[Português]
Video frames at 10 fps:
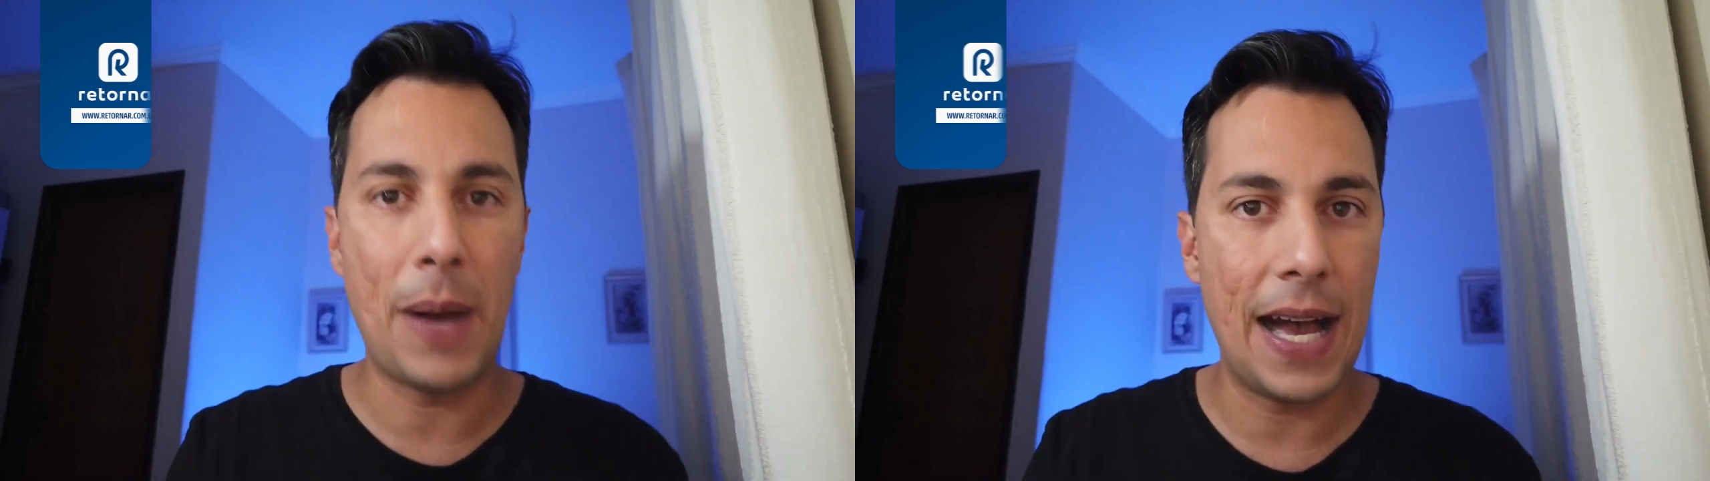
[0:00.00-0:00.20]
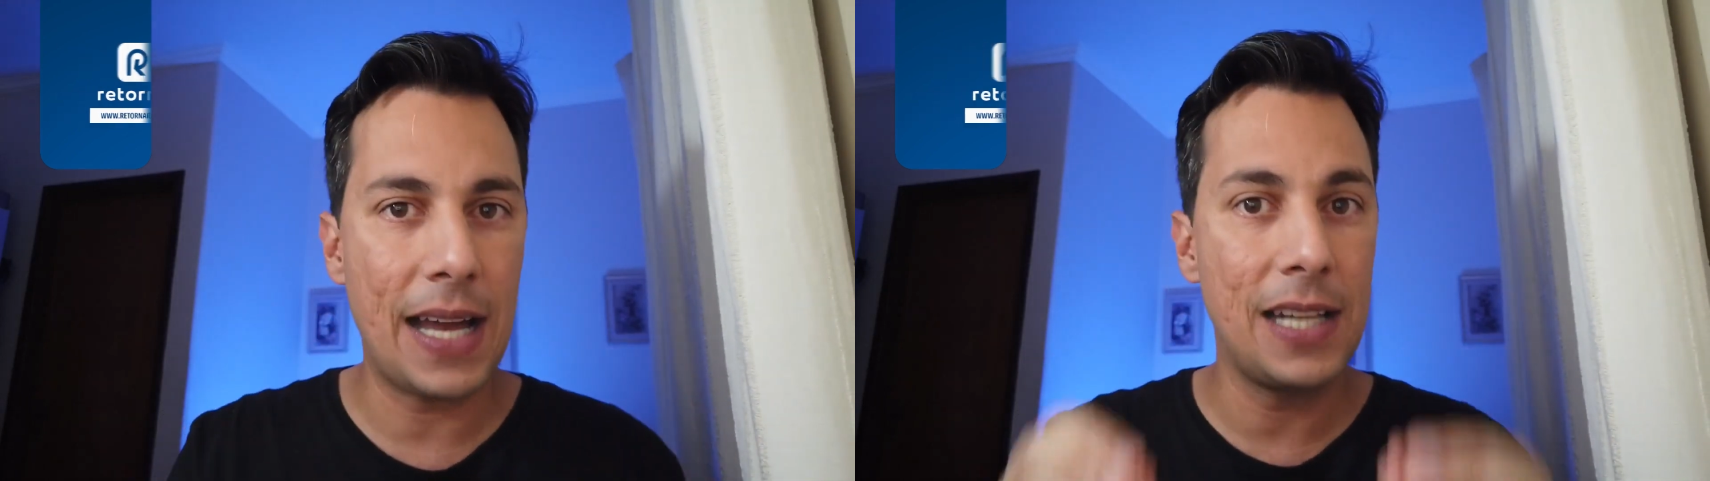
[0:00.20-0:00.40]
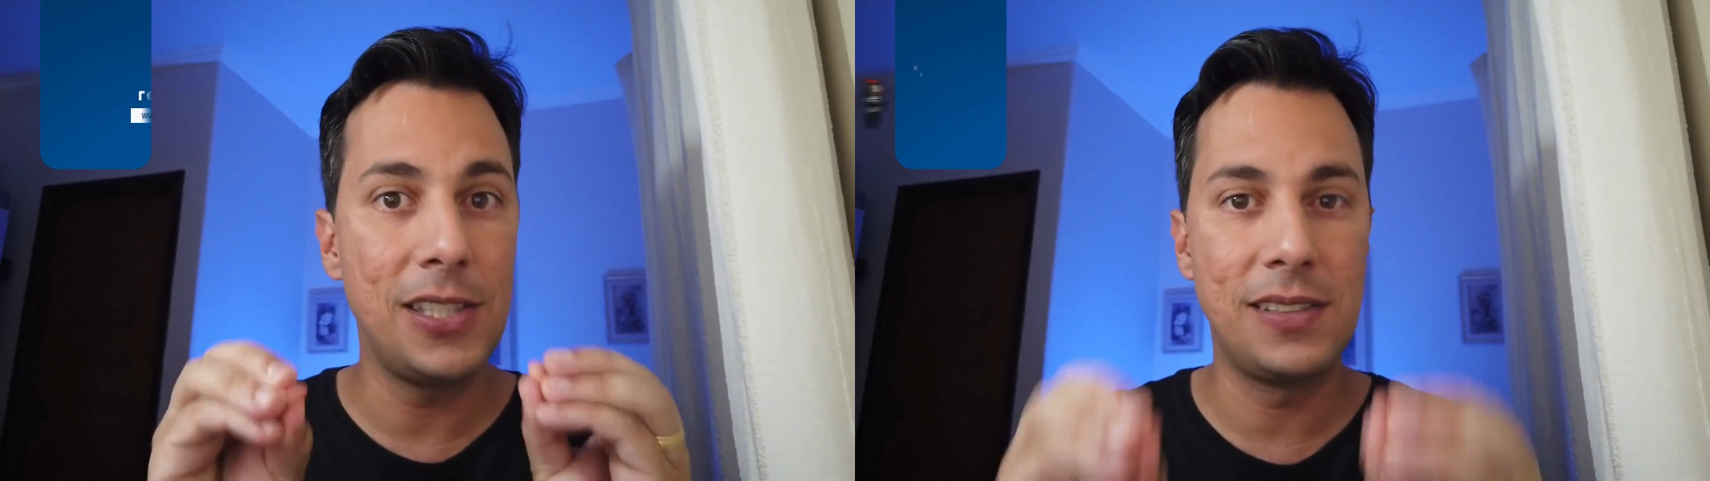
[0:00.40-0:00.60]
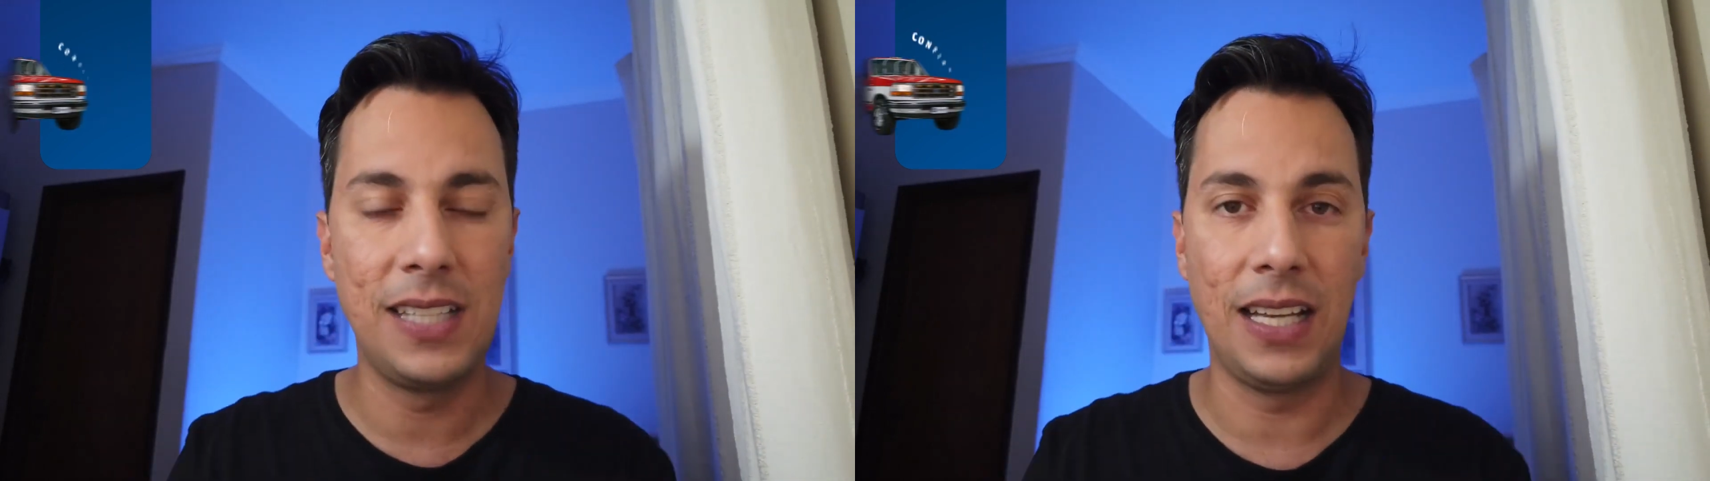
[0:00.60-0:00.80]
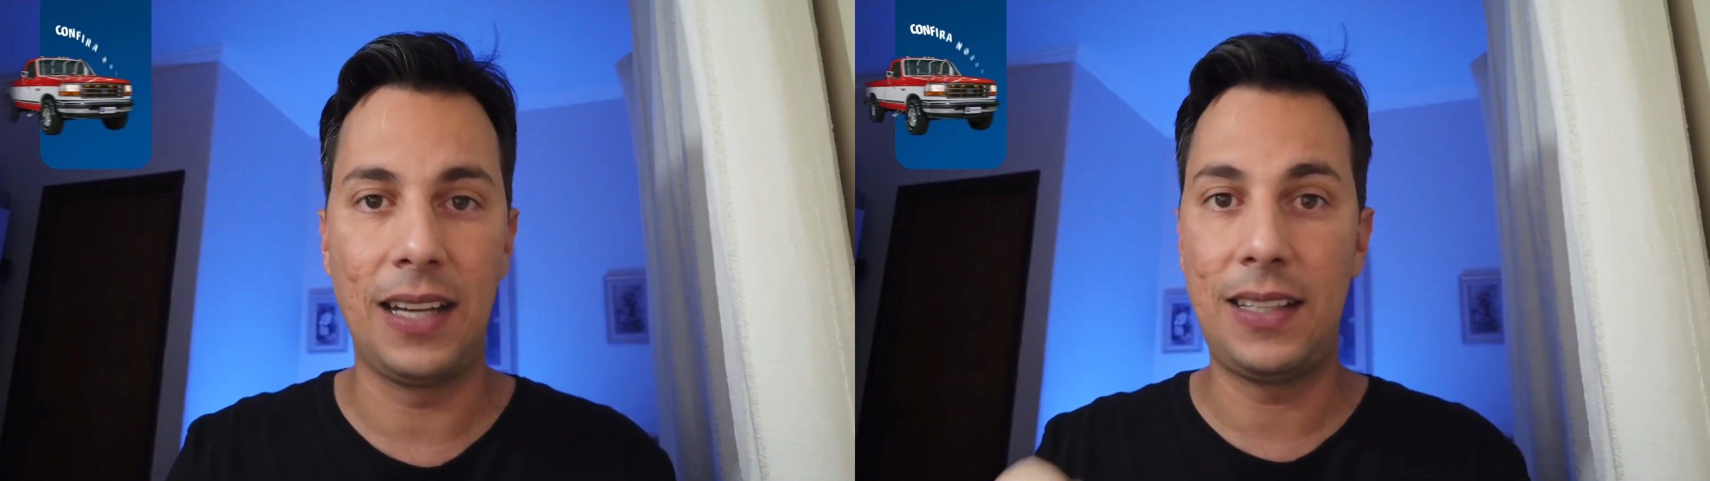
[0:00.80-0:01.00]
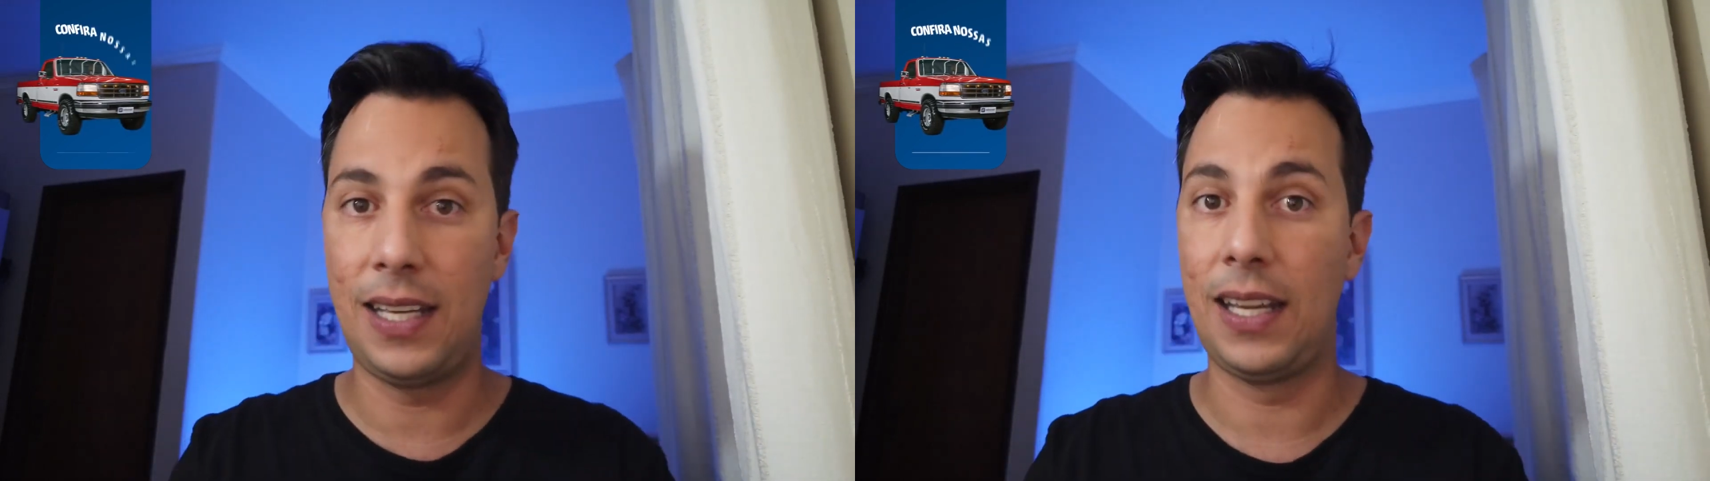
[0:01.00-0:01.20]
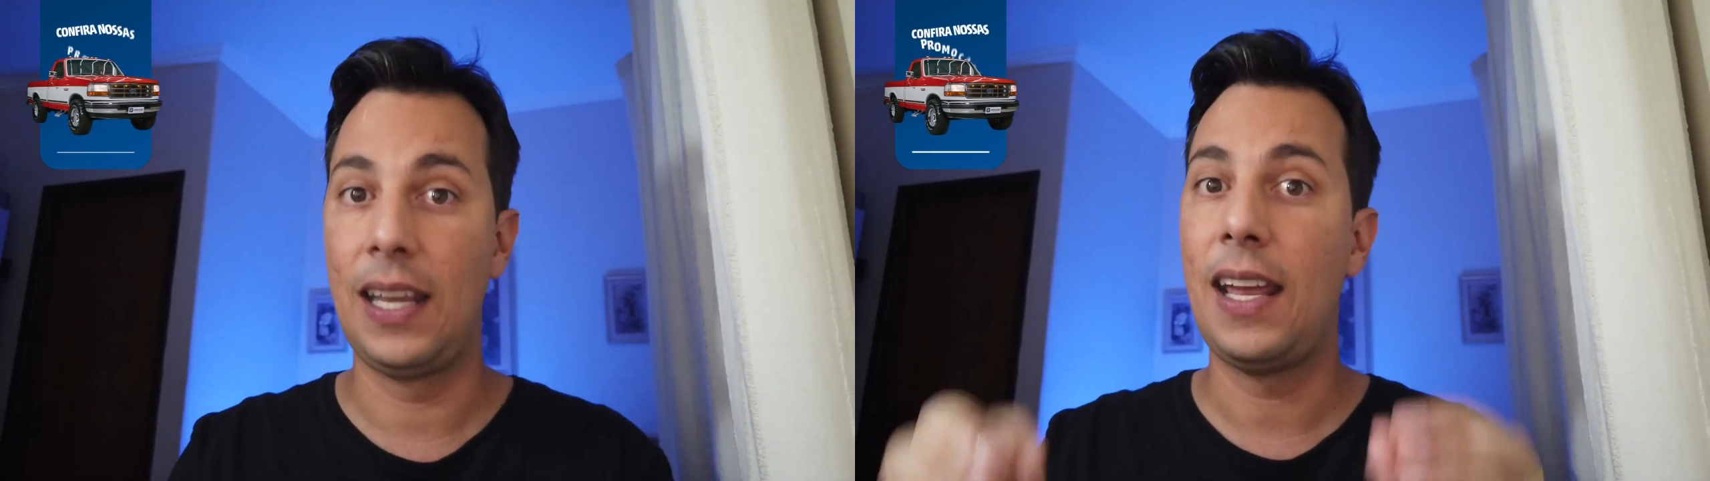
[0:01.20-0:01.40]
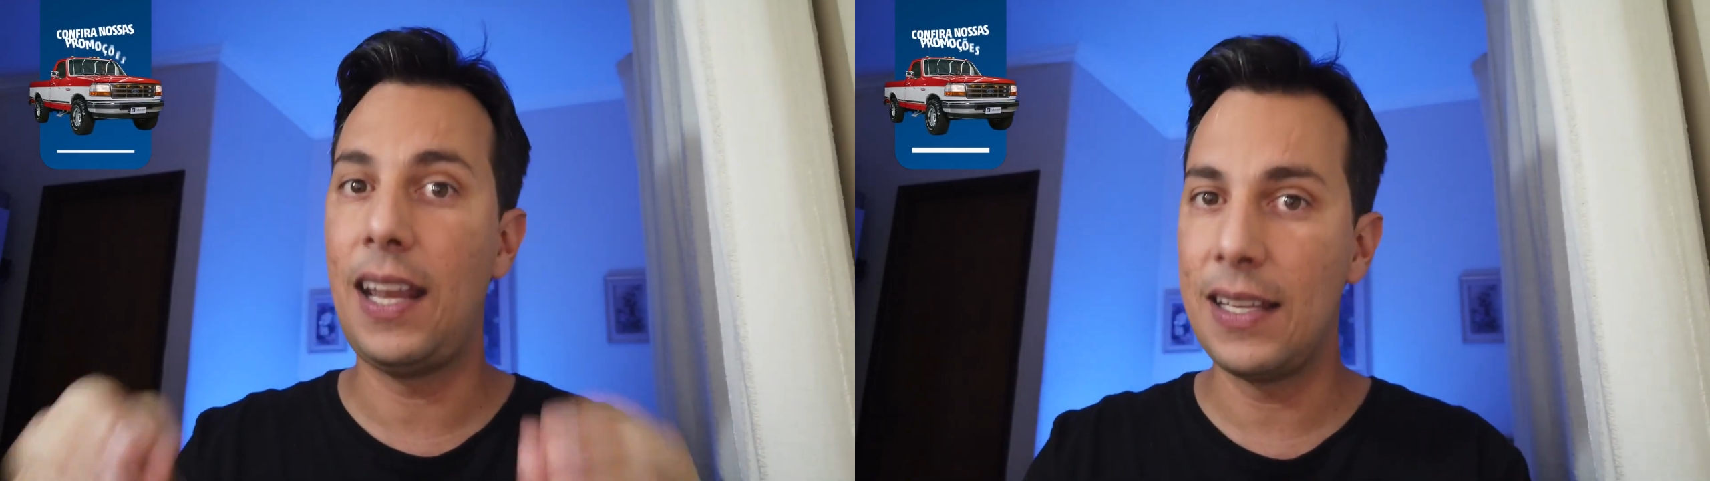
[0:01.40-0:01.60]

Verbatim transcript: para dizer que